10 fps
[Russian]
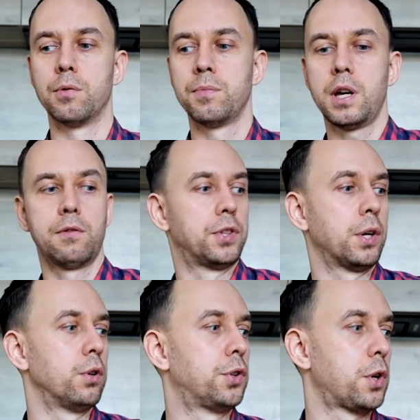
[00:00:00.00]
И у меня вот
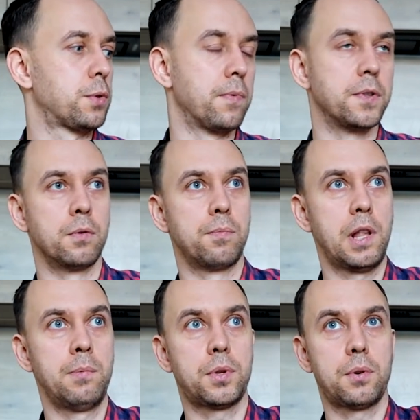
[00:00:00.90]
такой трос по всему
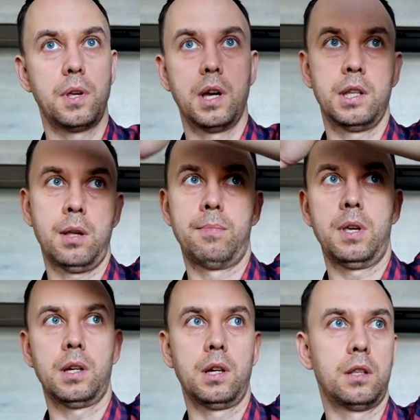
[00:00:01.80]
периметру, и она
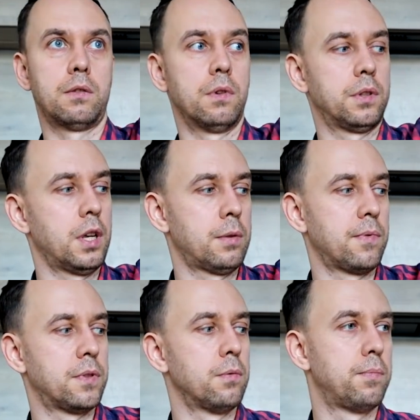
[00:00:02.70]
бегает вот так
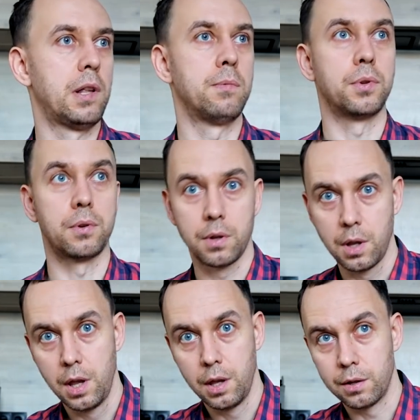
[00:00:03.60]
по всему периметру.
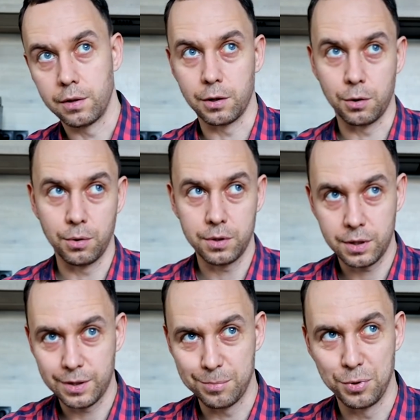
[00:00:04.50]
Э,
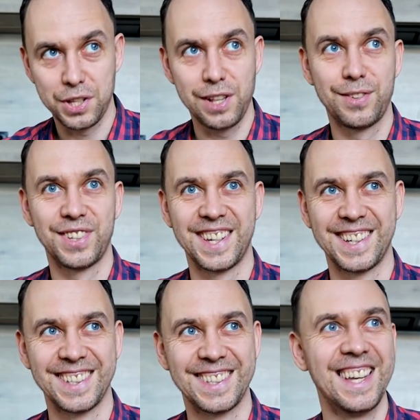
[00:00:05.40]
ходит, смотрит вот так
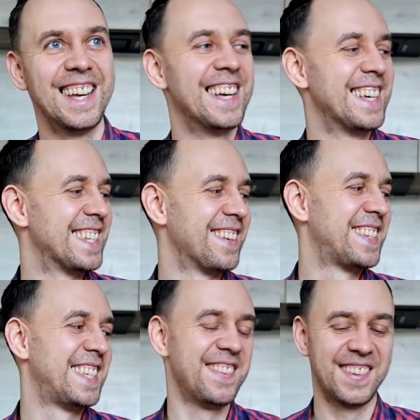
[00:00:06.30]
вот за
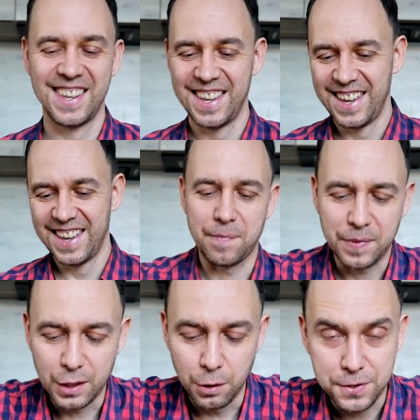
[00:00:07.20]
всеми
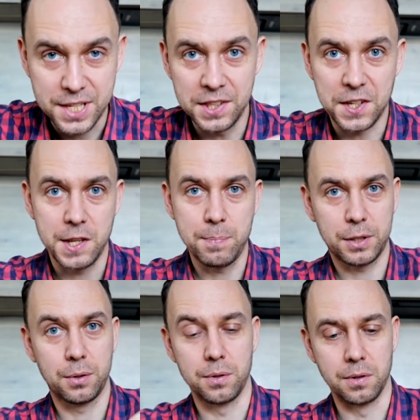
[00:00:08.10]
но в центр не
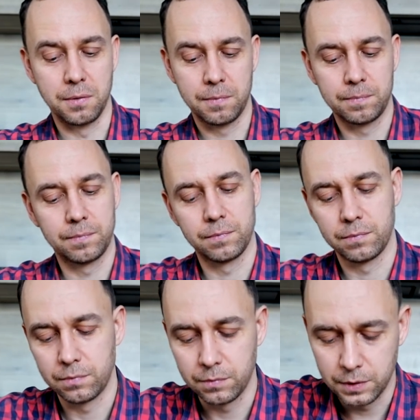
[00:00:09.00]
подходит.
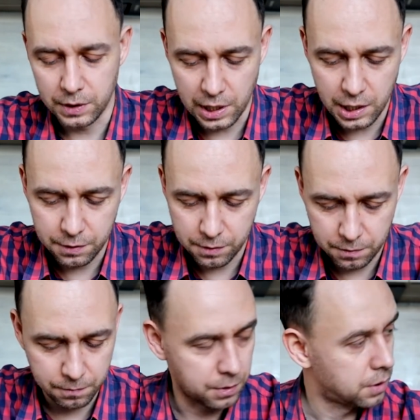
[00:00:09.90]
Для этого
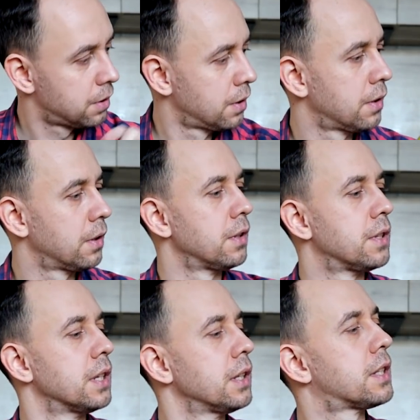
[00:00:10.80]
вот
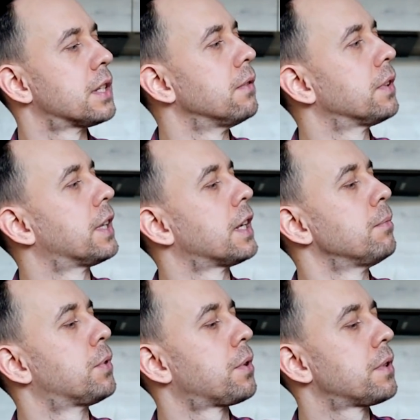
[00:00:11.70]
делается вот
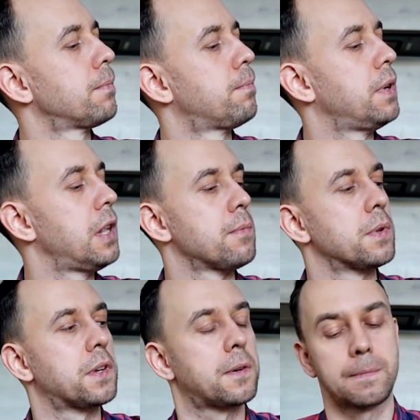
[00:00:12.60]
таким тросом
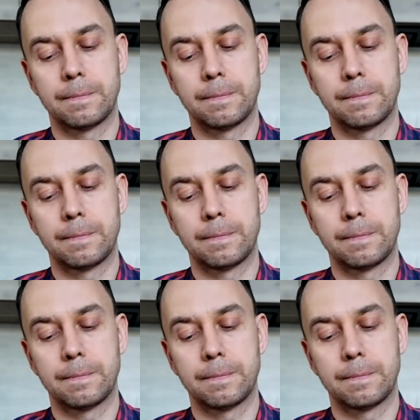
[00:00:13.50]
периметр.